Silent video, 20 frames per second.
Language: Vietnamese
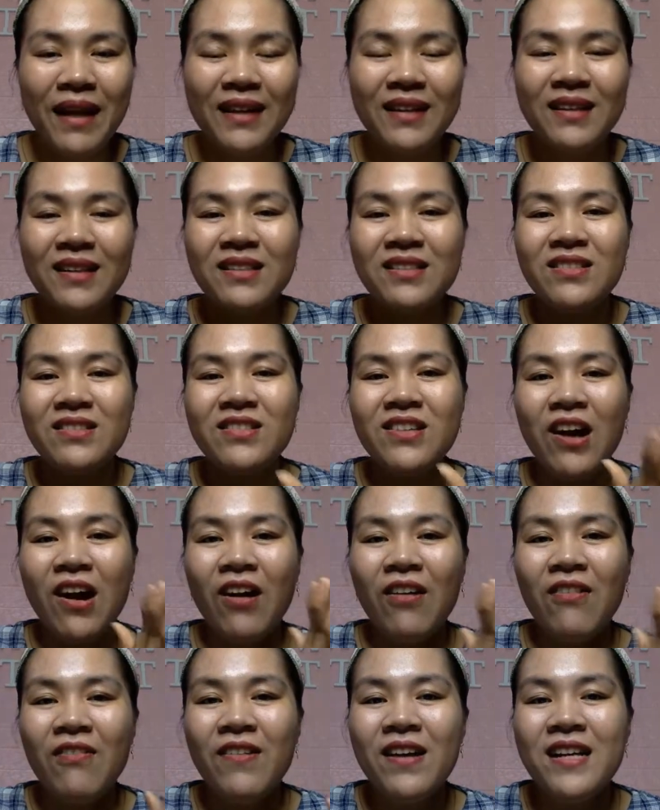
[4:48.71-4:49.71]
mãn kinh
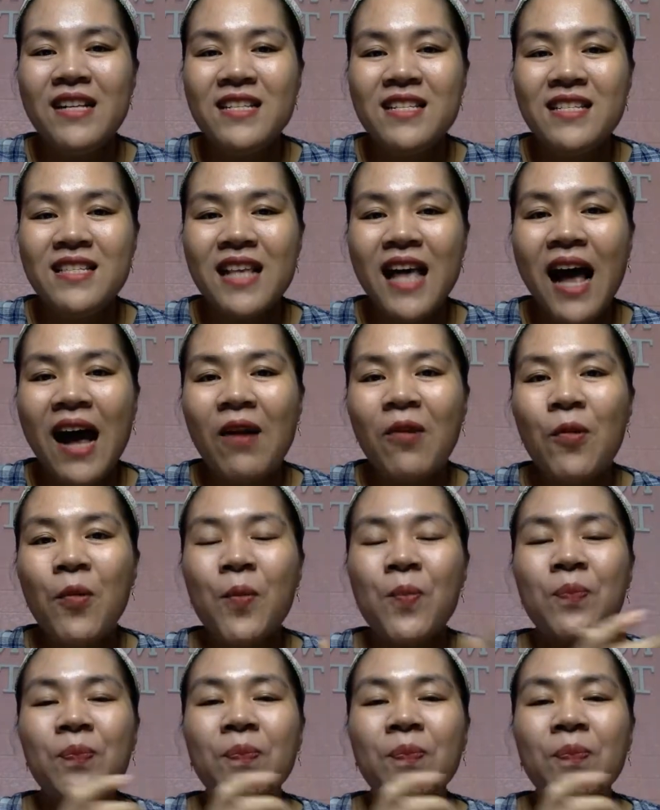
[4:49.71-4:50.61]
trở về sau